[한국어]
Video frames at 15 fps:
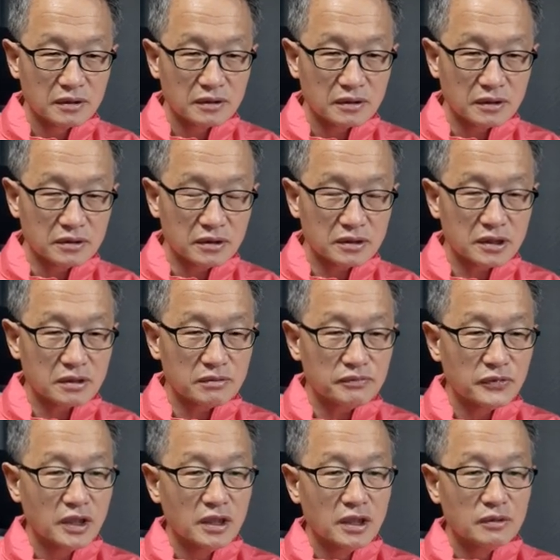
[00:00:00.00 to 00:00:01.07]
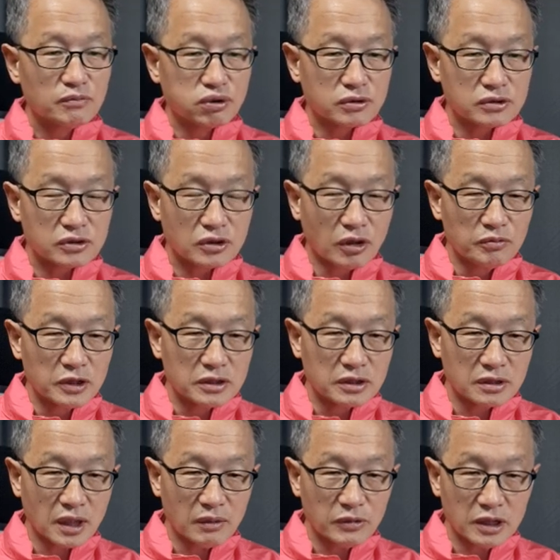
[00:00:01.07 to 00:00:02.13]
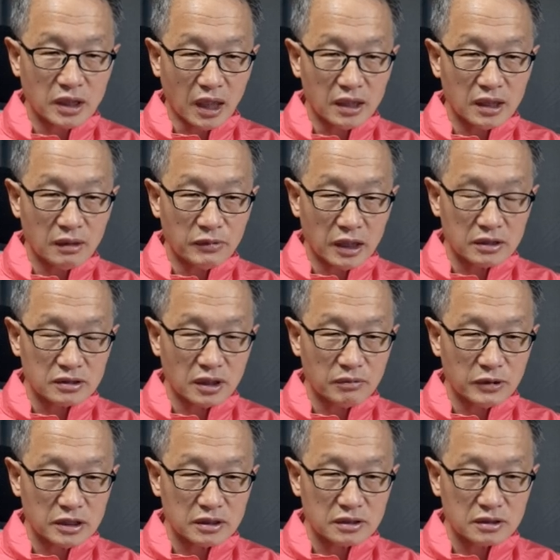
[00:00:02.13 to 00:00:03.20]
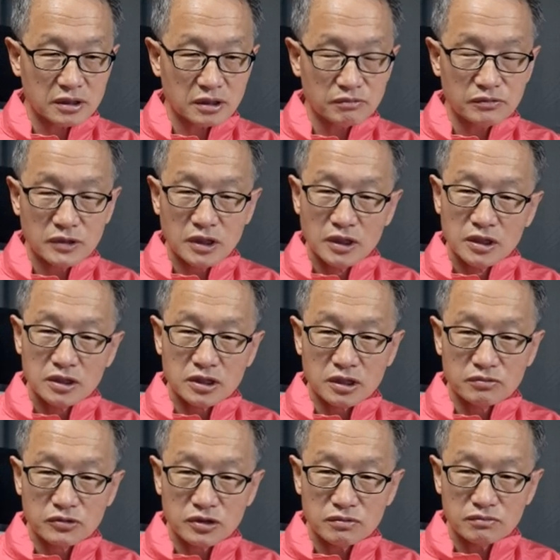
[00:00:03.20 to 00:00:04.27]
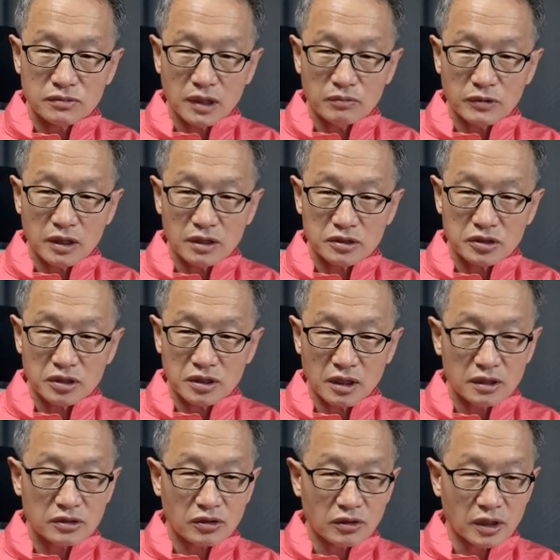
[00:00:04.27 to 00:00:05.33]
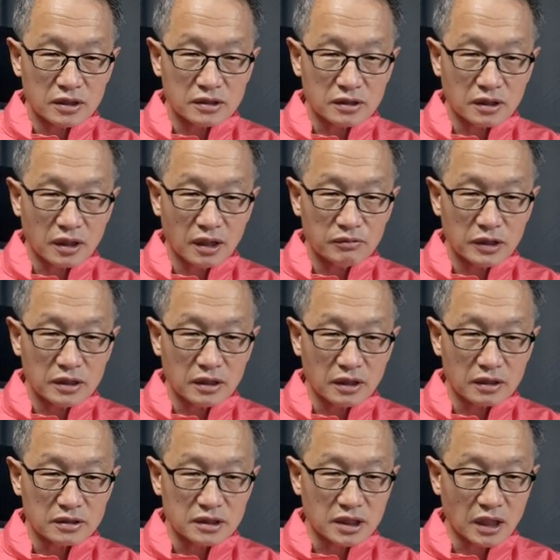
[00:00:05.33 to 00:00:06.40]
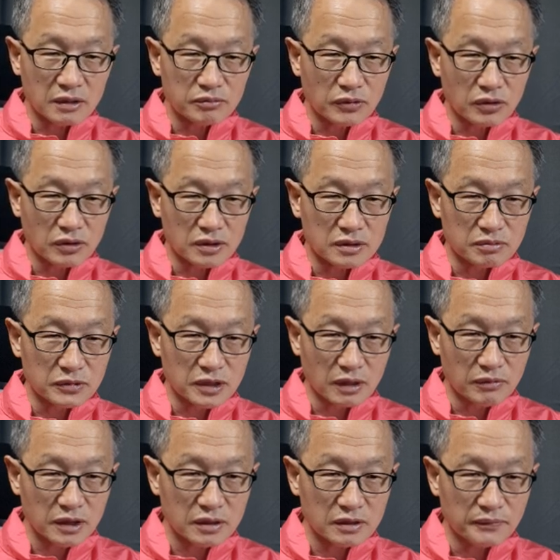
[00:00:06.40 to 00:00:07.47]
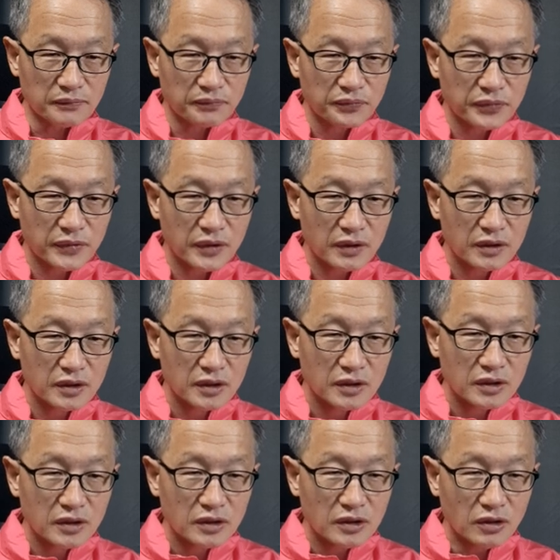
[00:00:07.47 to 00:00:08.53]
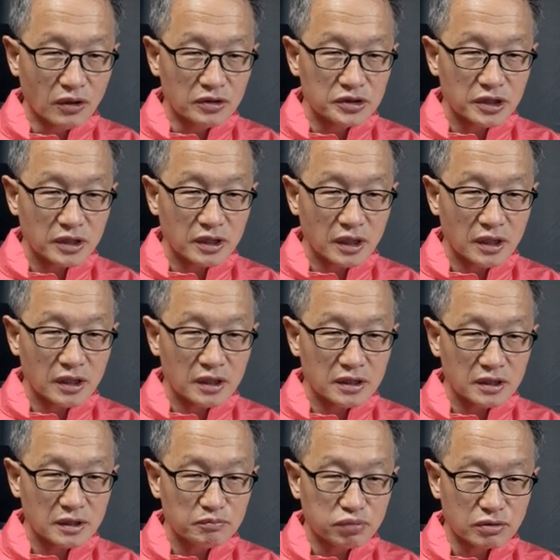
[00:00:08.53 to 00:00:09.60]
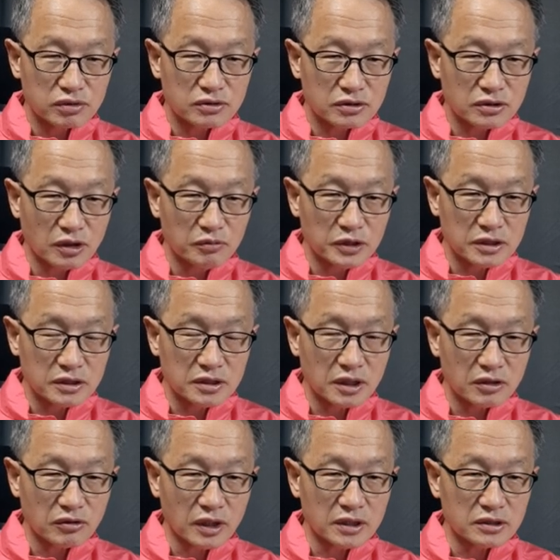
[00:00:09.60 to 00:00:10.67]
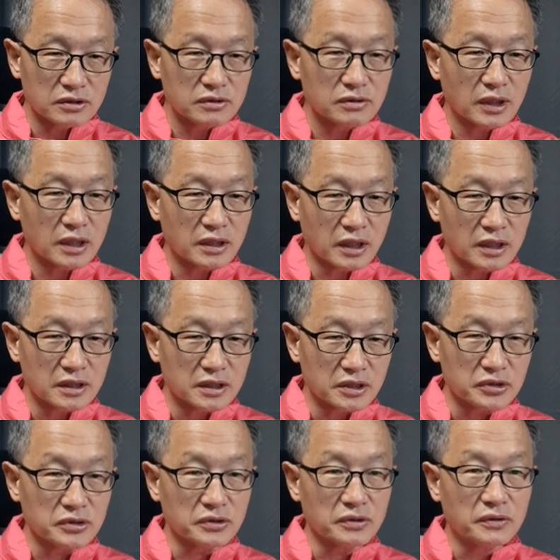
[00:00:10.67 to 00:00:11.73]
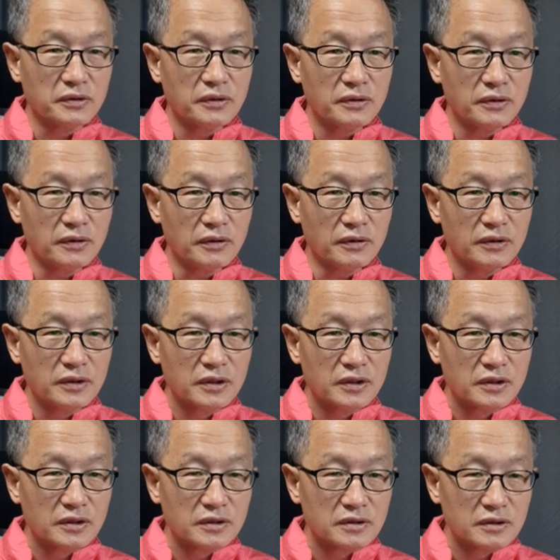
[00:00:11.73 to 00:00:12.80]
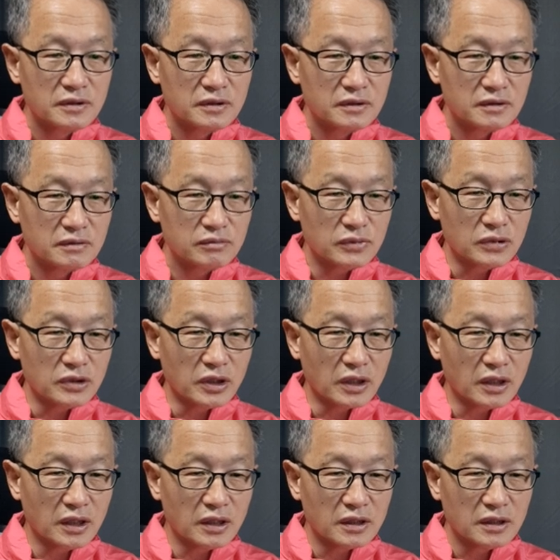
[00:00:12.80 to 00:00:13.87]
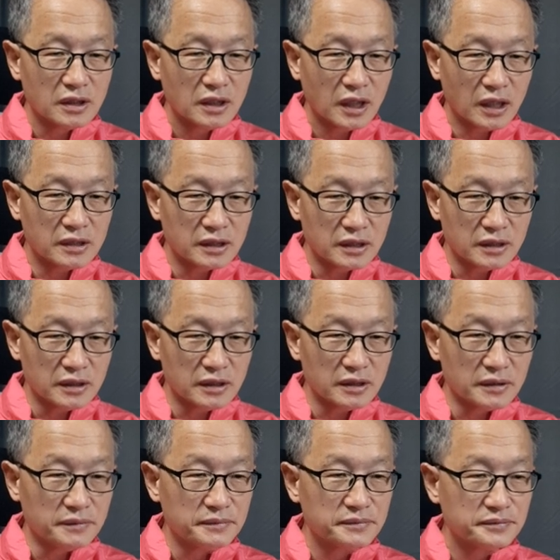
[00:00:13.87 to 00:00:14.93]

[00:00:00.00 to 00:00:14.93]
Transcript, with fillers: 그래서 지금 브루스 커밍스는 아마 나이가 많아서 아마 지금 지금쯤 아마 세상을 떠났을까 아마 내가 잘은 모르겠습니다만은 언젠가 이 브루스 커밍스에 관해서도 할 때가 있겠죠. 어. 뭐 내가 하는 게